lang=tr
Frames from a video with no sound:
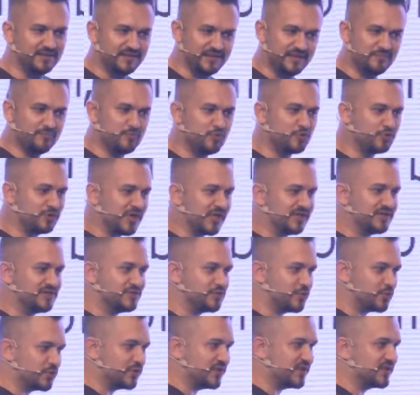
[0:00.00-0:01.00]
de buradan
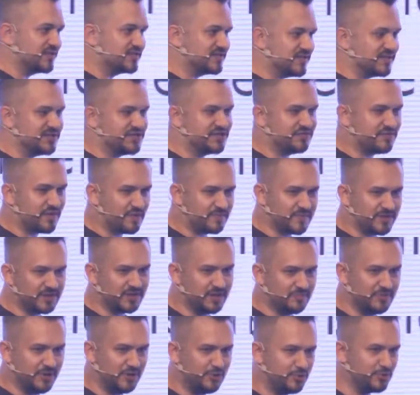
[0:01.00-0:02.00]
sorularınıza cevap
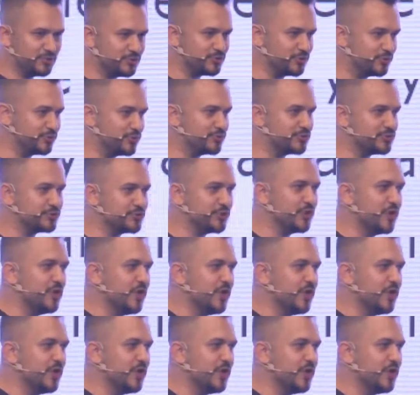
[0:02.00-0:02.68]
alabiliyorsunuz.